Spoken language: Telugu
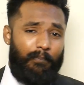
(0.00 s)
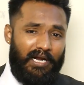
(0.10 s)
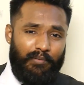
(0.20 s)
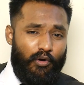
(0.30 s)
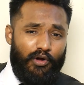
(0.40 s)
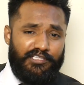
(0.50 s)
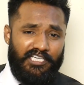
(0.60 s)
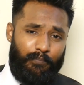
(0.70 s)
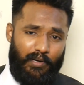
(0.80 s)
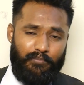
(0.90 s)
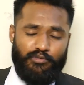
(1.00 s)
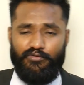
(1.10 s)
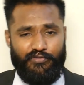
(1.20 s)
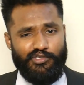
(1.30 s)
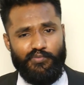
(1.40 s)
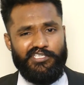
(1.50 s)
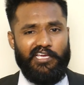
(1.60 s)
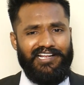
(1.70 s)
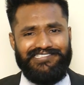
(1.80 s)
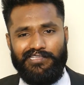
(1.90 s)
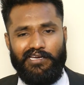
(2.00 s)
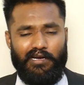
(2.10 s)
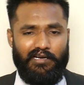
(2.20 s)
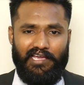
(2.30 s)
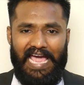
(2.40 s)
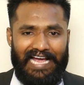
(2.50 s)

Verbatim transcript: మనం ఒకరు చెప్పలేం సో ఫస్ట్ మీరు చేయాల్సింది ఏంటంటే